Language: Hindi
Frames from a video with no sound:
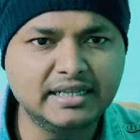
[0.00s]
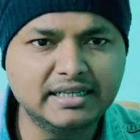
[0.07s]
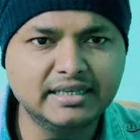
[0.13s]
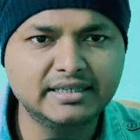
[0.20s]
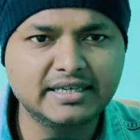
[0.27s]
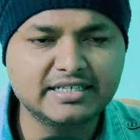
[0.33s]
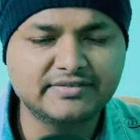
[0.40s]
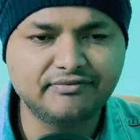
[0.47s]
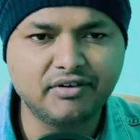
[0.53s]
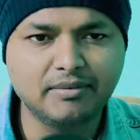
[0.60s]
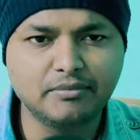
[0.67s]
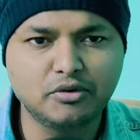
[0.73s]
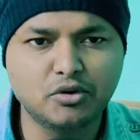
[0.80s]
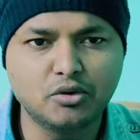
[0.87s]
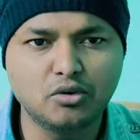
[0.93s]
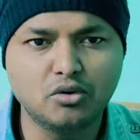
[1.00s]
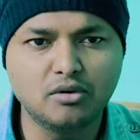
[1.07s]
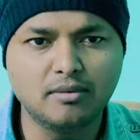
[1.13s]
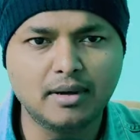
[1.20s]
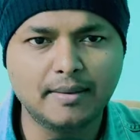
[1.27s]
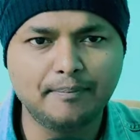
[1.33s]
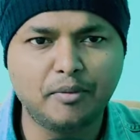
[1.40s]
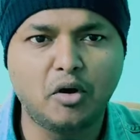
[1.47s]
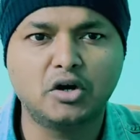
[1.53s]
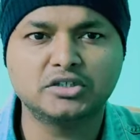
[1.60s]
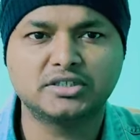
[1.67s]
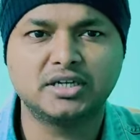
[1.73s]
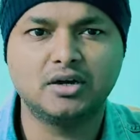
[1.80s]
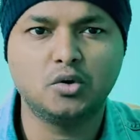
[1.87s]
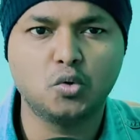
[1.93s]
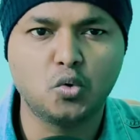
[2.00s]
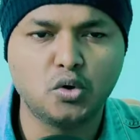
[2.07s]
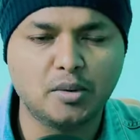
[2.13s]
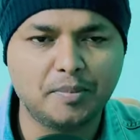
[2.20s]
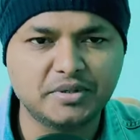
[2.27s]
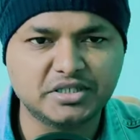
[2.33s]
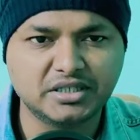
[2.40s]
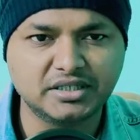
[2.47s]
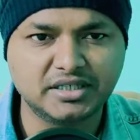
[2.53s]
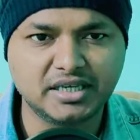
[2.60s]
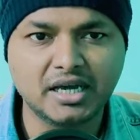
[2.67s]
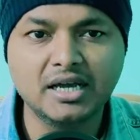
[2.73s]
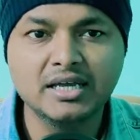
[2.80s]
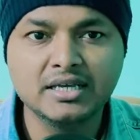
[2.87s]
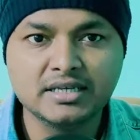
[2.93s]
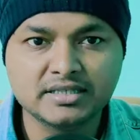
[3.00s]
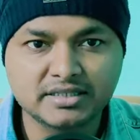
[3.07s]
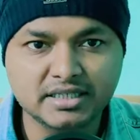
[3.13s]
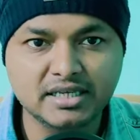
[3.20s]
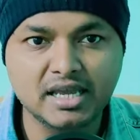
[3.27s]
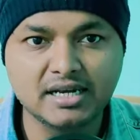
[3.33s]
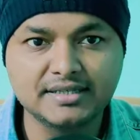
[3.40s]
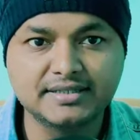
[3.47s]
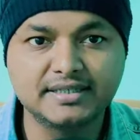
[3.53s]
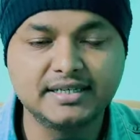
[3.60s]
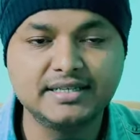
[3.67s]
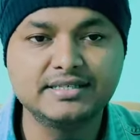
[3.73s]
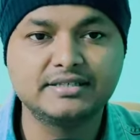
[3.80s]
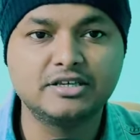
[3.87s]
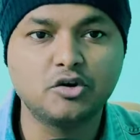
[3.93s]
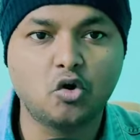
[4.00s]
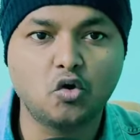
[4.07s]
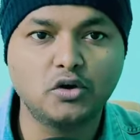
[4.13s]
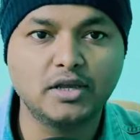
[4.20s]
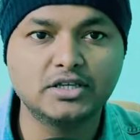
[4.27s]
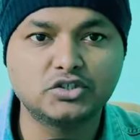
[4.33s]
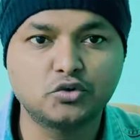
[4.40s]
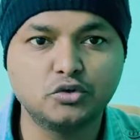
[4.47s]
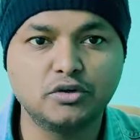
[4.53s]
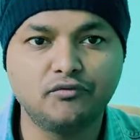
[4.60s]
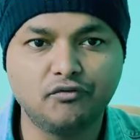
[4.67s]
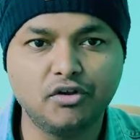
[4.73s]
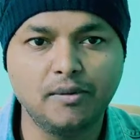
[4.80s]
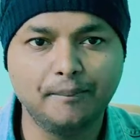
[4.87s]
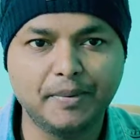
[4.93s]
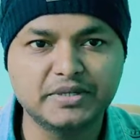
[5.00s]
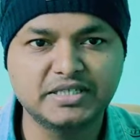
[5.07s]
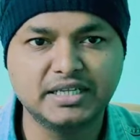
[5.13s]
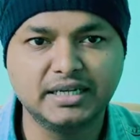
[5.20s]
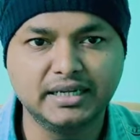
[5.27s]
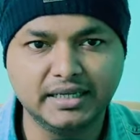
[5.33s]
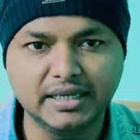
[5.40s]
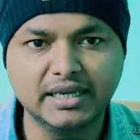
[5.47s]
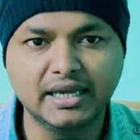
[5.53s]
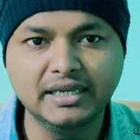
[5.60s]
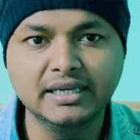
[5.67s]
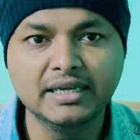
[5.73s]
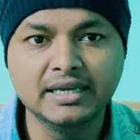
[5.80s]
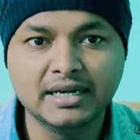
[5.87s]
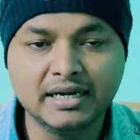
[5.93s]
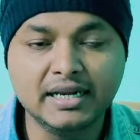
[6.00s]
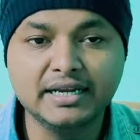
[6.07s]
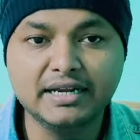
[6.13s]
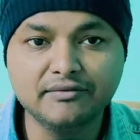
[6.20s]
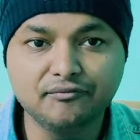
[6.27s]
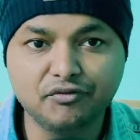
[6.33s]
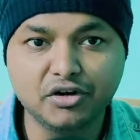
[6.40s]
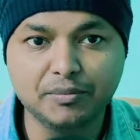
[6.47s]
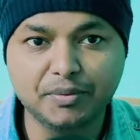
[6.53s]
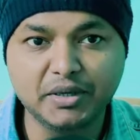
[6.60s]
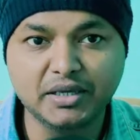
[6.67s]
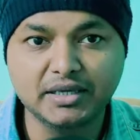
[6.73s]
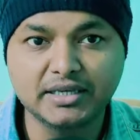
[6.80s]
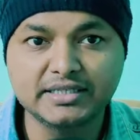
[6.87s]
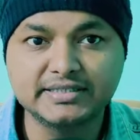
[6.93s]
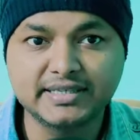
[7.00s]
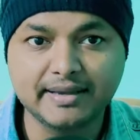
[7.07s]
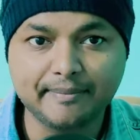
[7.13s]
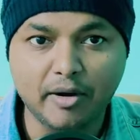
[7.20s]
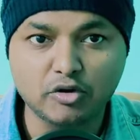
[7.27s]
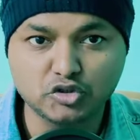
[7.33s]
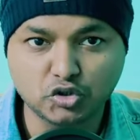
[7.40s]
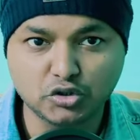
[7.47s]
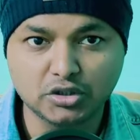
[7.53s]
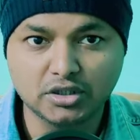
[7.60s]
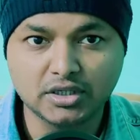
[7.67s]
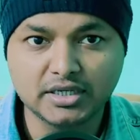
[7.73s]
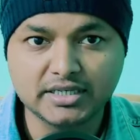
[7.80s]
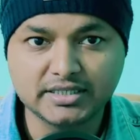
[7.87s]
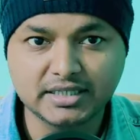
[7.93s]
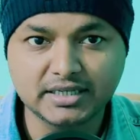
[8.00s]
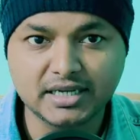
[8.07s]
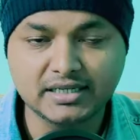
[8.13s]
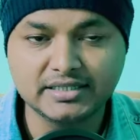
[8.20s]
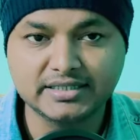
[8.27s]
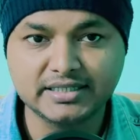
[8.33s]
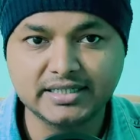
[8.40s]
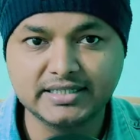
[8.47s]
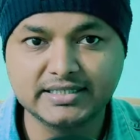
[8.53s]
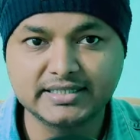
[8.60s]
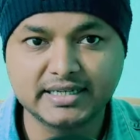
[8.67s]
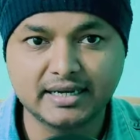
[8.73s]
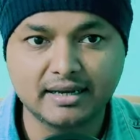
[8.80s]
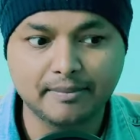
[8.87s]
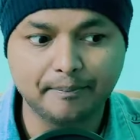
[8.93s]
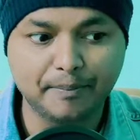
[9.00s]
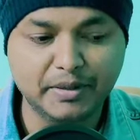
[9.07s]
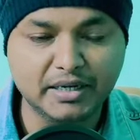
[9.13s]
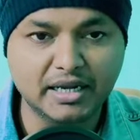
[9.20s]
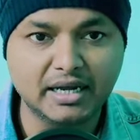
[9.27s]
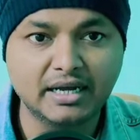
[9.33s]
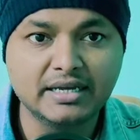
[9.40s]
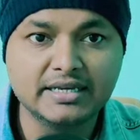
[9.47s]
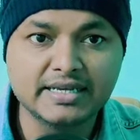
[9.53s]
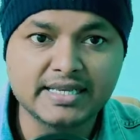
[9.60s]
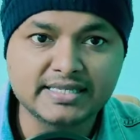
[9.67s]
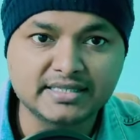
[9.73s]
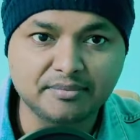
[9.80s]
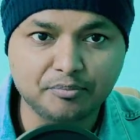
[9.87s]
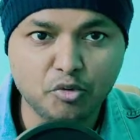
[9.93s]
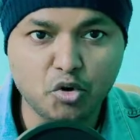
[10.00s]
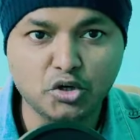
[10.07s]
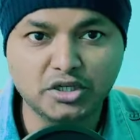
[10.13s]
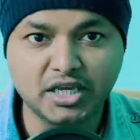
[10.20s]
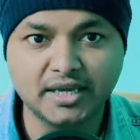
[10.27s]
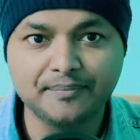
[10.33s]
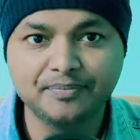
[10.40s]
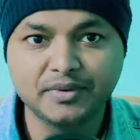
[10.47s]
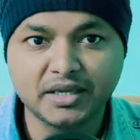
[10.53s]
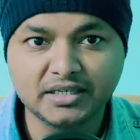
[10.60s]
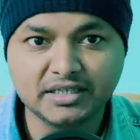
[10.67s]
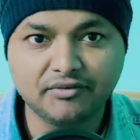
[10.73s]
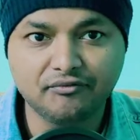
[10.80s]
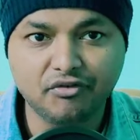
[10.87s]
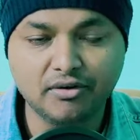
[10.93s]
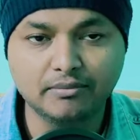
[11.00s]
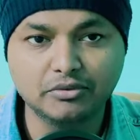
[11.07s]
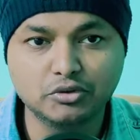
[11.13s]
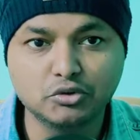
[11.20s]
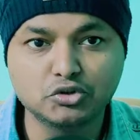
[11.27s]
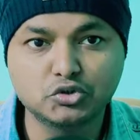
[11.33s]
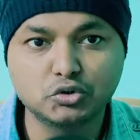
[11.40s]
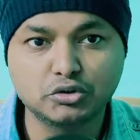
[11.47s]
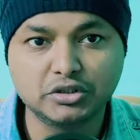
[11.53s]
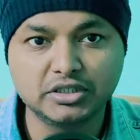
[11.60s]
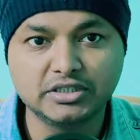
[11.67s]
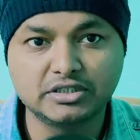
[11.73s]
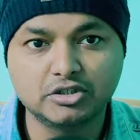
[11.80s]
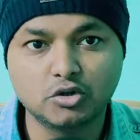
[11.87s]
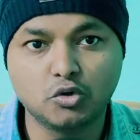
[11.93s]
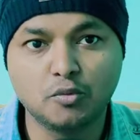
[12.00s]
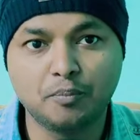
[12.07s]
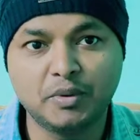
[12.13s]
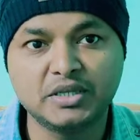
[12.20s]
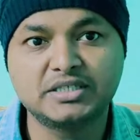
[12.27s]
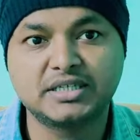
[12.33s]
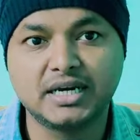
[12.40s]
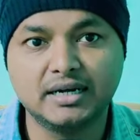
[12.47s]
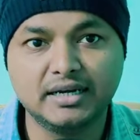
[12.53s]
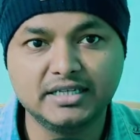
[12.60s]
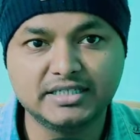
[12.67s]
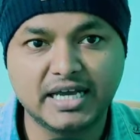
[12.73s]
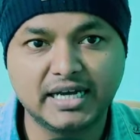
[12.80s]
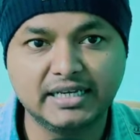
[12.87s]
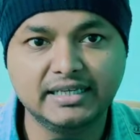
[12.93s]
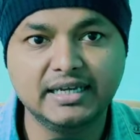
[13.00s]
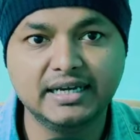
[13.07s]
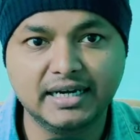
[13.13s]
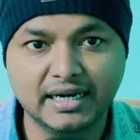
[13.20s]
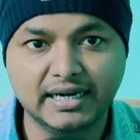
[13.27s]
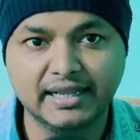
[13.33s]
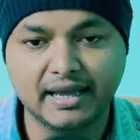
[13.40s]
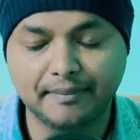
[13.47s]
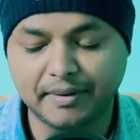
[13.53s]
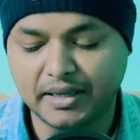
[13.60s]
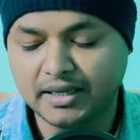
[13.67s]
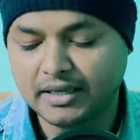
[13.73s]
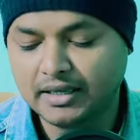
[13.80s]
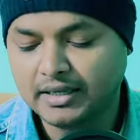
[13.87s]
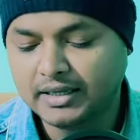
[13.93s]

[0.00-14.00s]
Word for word: नहीं है कि इस फिल्म को बहुत सारे लोगों ने पसंद किया सिंगल स्क्रीन्स की ऑडियंस को ये फिल्म पसंद नहीं आई लेकिन फिर भी इसके बावजूद सिंगल स्क्रीन्स का बिना सपोर्ट के ये फिल्म 230 करोड़ प्लस करने जा रही है इंडिया में